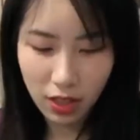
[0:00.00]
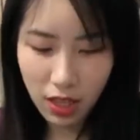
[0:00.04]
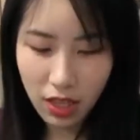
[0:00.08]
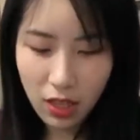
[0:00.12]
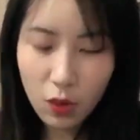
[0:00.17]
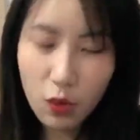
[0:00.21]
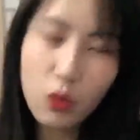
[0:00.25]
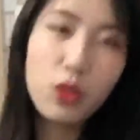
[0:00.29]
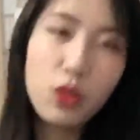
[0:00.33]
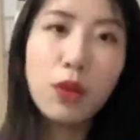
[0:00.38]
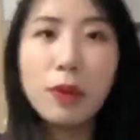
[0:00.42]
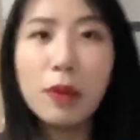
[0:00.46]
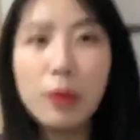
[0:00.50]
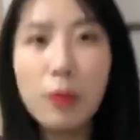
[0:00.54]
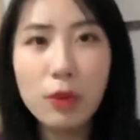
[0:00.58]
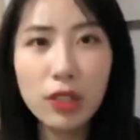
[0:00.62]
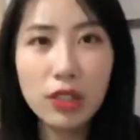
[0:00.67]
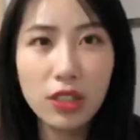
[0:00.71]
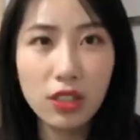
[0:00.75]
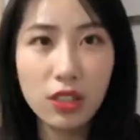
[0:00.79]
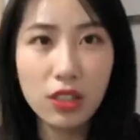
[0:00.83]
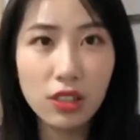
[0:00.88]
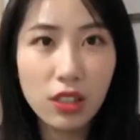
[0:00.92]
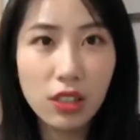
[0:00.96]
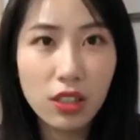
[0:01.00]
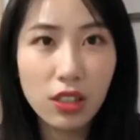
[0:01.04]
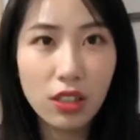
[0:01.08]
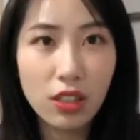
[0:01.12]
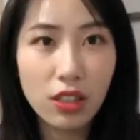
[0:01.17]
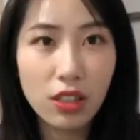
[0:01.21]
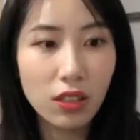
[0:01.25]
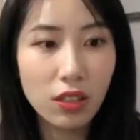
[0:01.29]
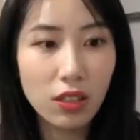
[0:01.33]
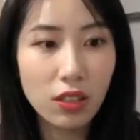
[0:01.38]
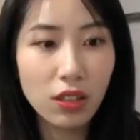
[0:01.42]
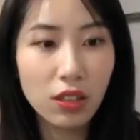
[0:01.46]
因为我觉得面膜其实
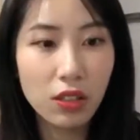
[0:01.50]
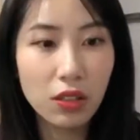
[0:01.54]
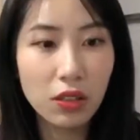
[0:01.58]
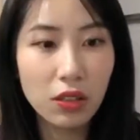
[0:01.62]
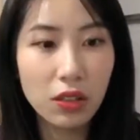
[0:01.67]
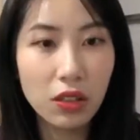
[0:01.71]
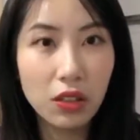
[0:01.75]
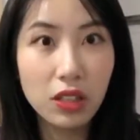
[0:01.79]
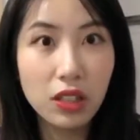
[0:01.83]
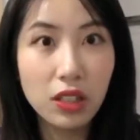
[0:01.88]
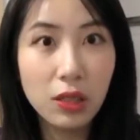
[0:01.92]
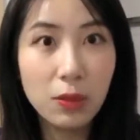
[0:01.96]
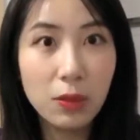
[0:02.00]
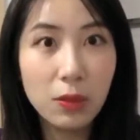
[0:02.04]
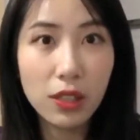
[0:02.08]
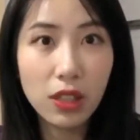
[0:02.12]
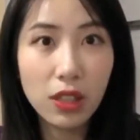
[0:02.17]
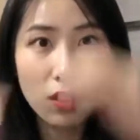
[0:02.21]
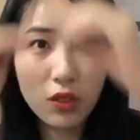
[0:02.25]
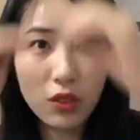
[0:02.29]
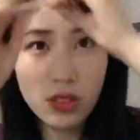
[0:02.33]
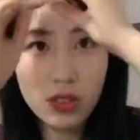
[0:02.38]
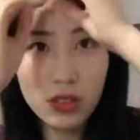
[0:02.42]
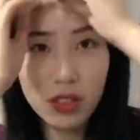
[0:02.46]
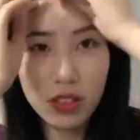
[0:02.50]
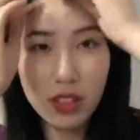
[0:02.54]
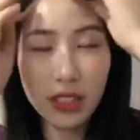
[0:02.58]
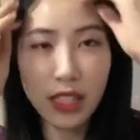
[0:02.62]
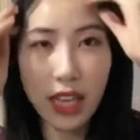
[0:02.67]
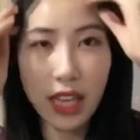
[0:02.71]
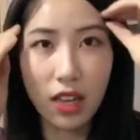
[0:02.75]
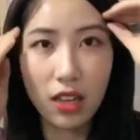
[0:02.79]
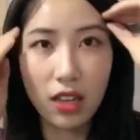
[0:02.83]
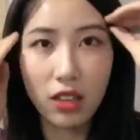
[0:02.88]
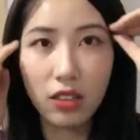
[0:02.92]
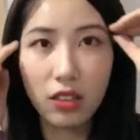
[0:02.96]
基本上都是这个
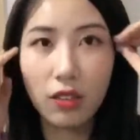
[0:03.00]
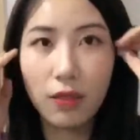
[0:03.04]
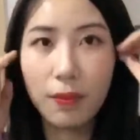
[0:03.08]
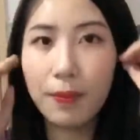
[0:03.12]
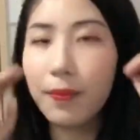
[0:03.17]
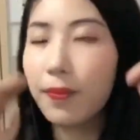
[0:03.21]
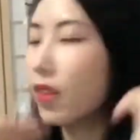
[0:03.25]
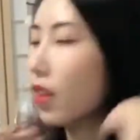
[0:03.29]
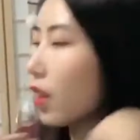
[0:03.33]
价格的。